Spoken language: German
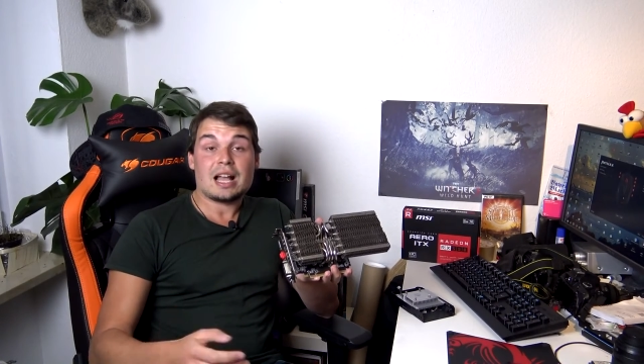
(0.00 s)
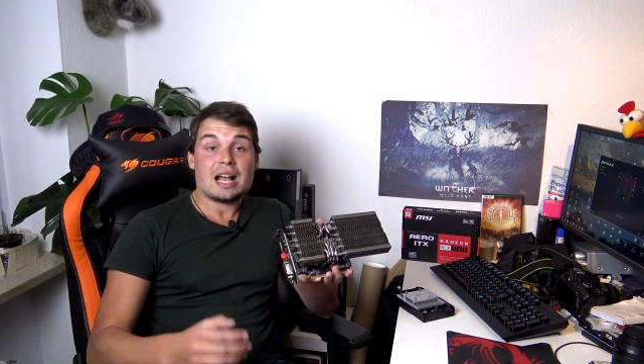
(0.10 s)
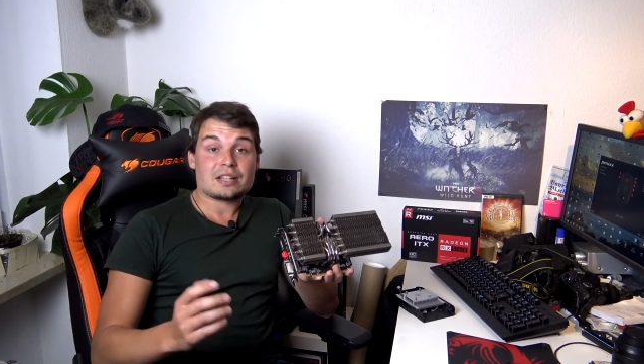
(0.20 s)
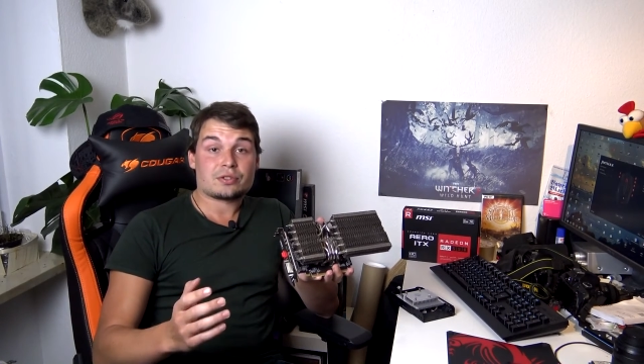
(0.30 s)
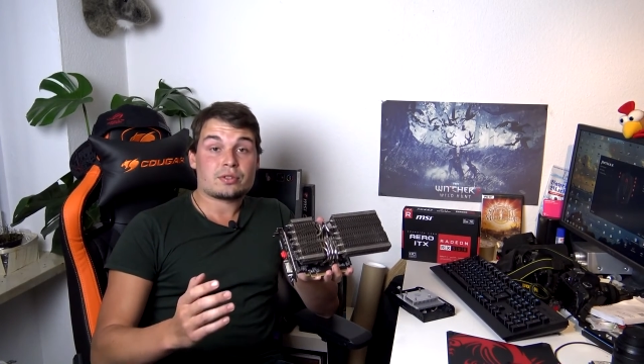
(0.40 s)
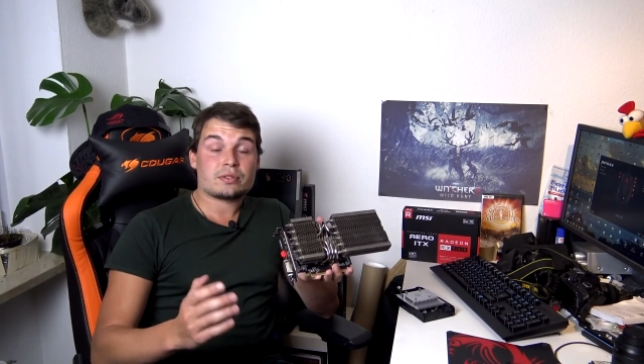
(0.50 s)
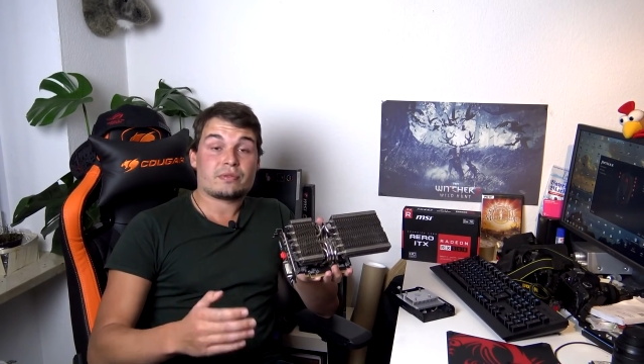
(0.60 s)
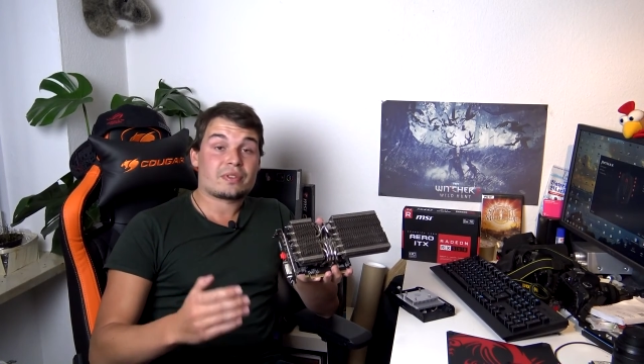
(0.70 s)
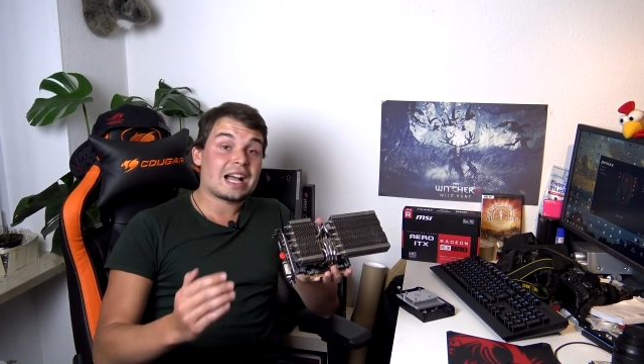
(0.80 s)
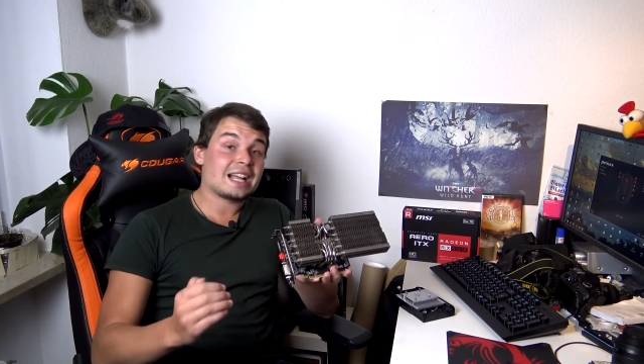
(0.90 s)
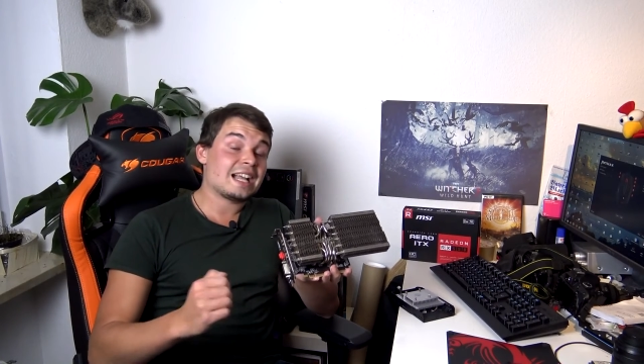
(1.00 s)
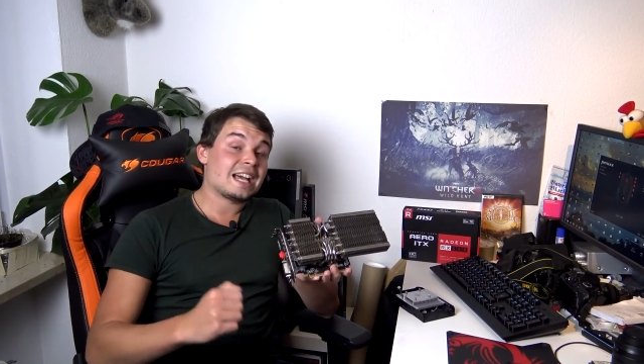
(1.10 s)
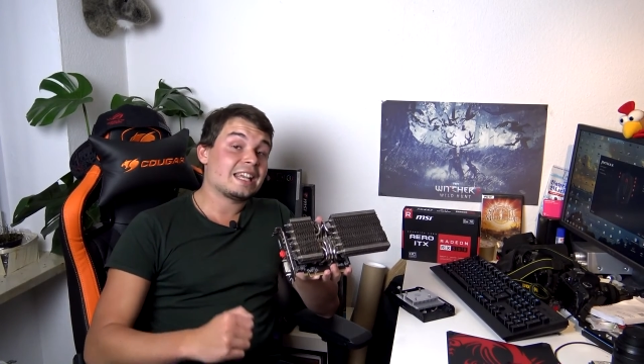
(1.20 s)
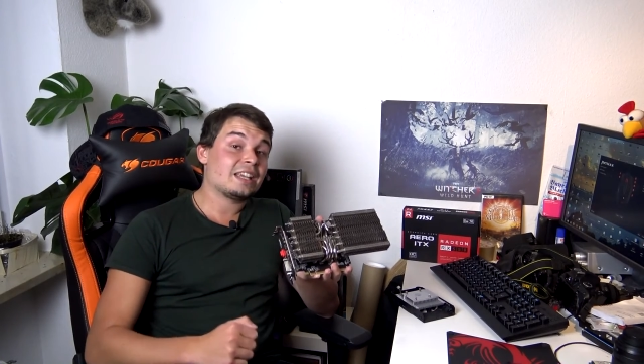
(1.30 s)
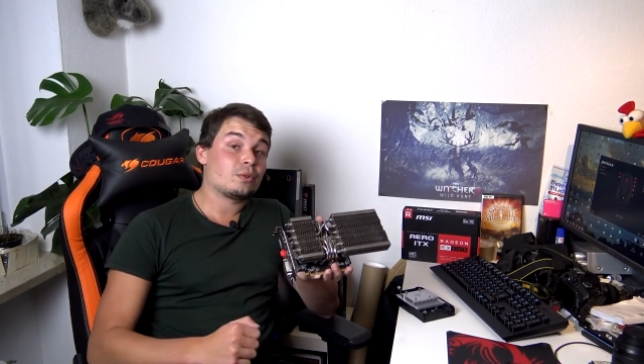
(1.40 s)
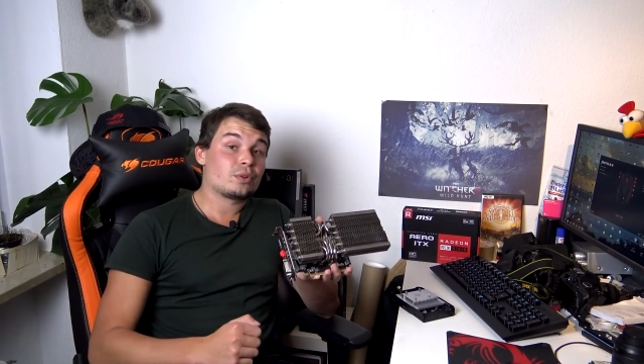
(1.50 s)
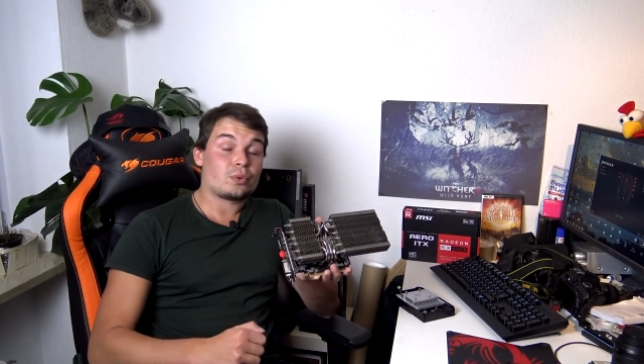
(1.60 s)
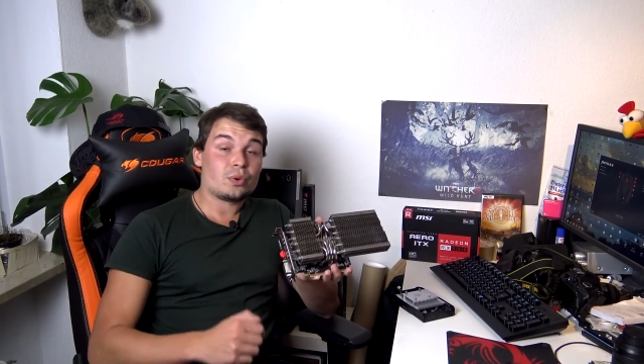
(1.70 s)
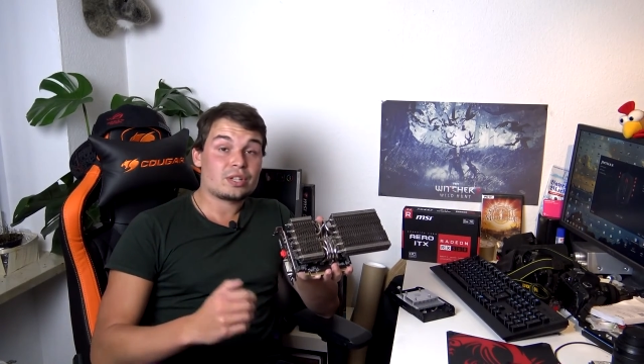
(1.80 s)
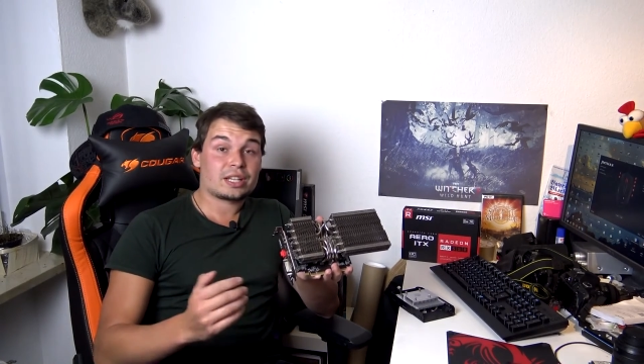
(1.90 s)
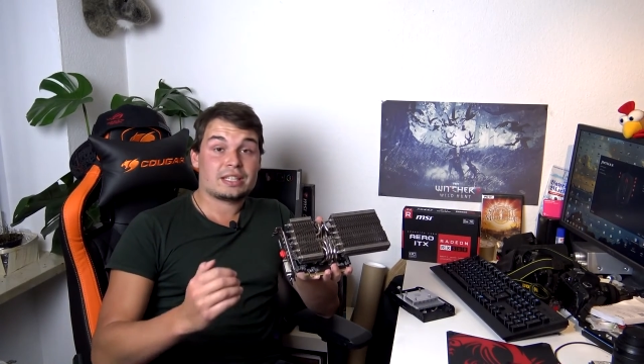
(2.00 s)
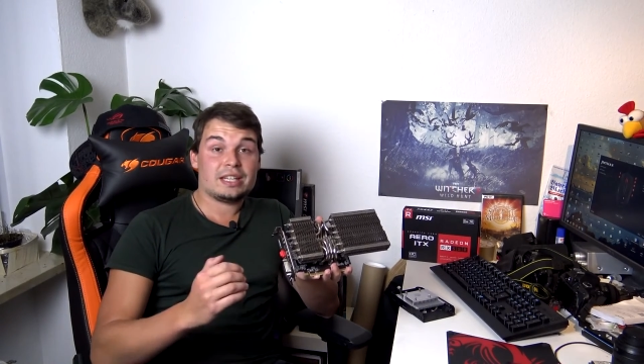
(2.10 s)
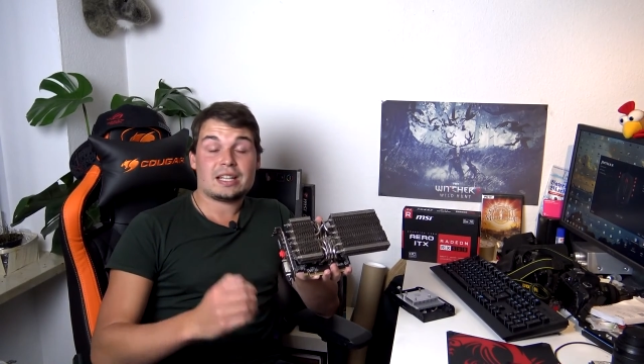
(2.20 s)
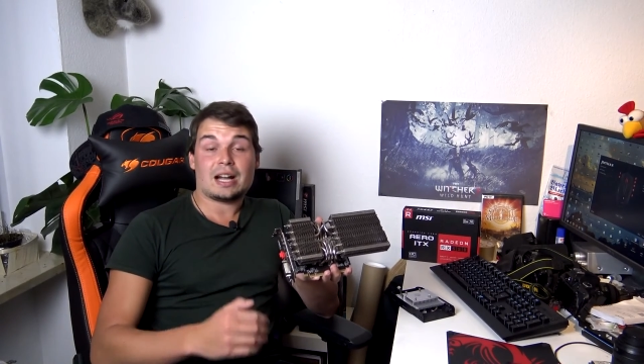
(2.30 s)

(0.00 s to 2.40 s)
Ansonsten Fragen, Anregungen und Kritik